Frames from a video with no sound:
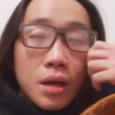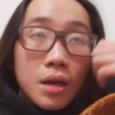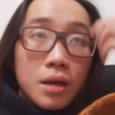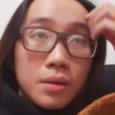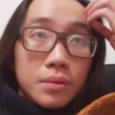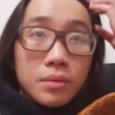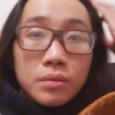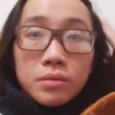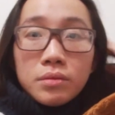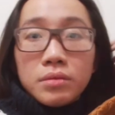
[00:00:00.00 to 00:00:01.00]
à,
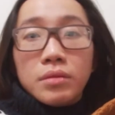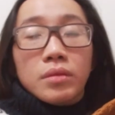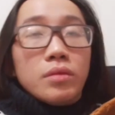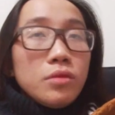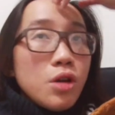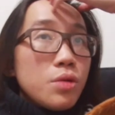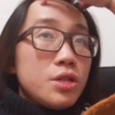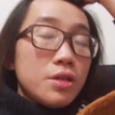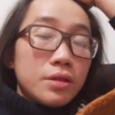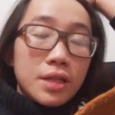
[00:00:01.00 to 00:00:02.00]
vô
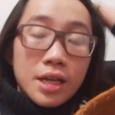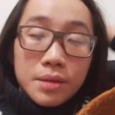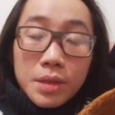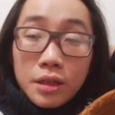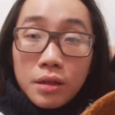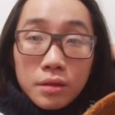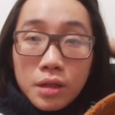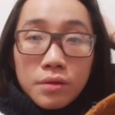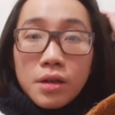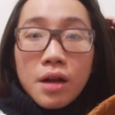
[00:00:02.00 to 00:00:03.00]
trường là bình thường
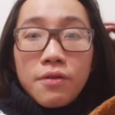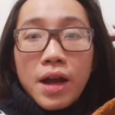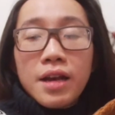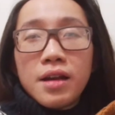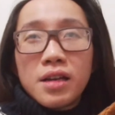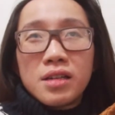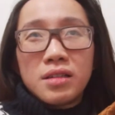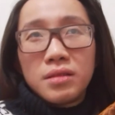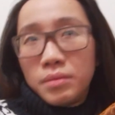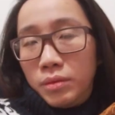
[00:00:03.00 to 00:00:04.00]
đâu nó đâu phải
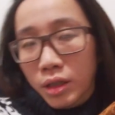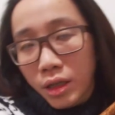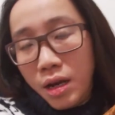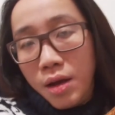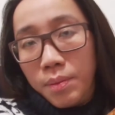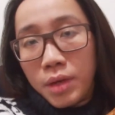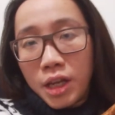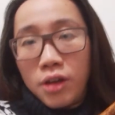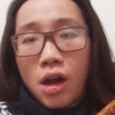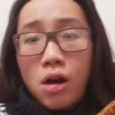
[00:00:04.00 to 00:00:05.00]
là những cái lớp mà
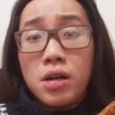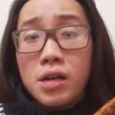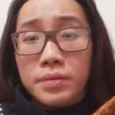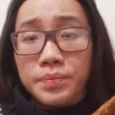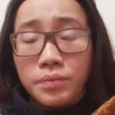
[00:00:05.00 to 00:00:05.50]
nhỏ nhỏ đâu